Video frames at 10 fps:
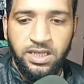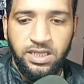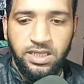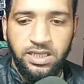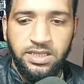
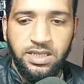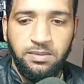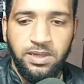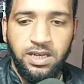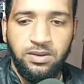يعني
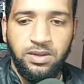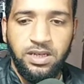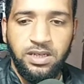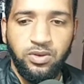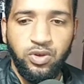سبق
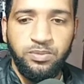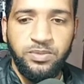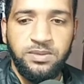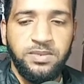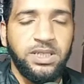وأن
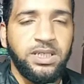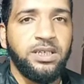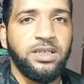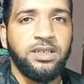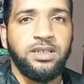قمت
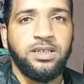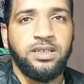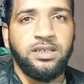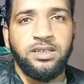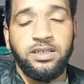
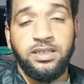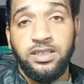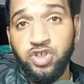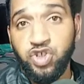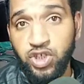
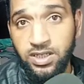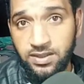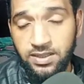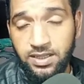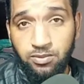
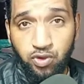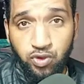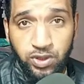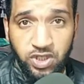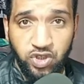بإنجاز
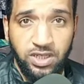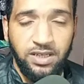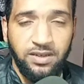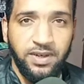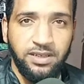نموذج
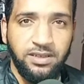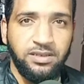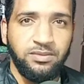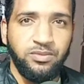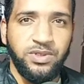لفرض
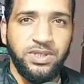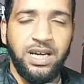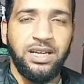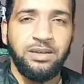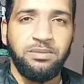
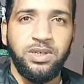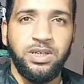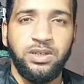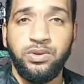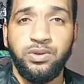متعلق
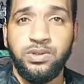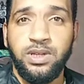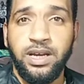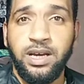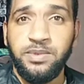بالدروس
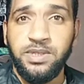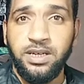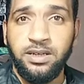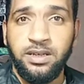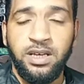
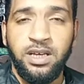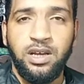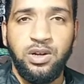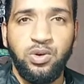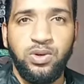الخمسة
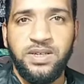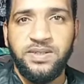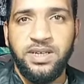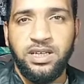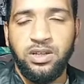الأولى
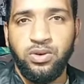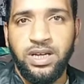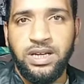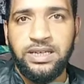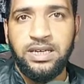زائد
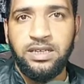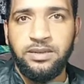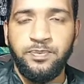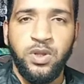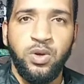القرآن الكريم
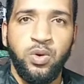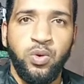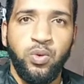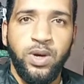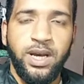
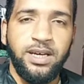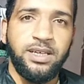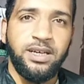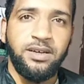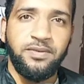
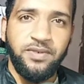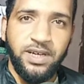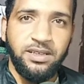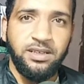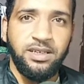وهذا
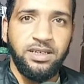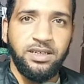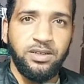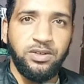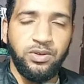فرض
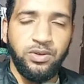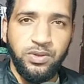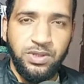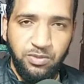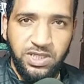
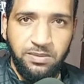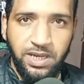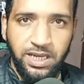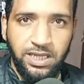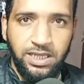للدروس
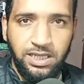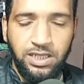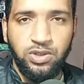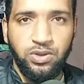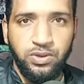المتبقية يعني
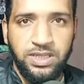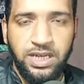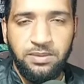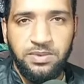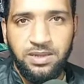الدروس
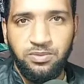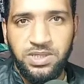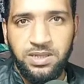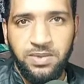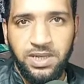الخمسة
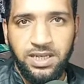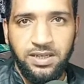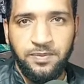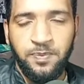المتبقية